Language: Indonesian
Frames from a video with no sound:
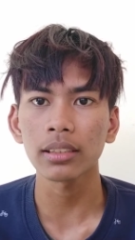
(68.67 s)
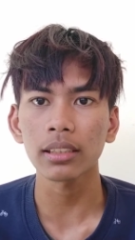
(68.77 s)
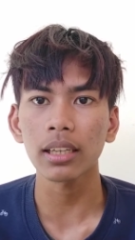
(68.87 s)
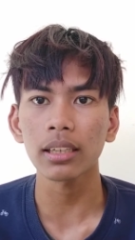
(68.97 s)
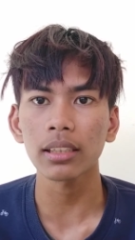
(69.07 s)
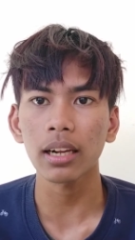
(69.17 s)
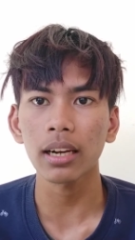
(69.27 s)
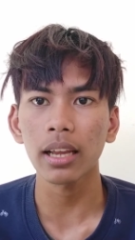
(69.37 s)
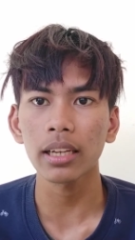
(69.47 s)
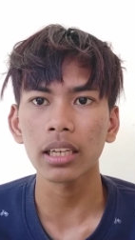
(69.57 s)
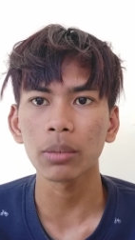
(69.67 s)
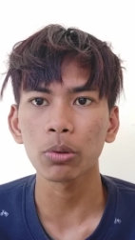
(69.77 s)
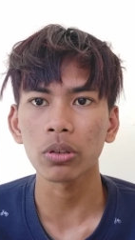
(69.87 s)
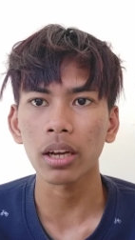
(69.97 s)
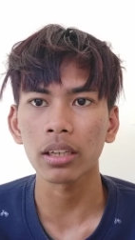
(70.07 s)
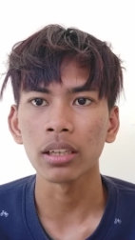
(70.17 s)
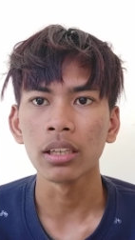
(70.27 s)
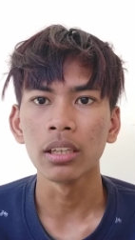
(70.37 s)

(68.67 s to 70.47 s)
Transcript: serta keterangan lain yang dibutuhkan.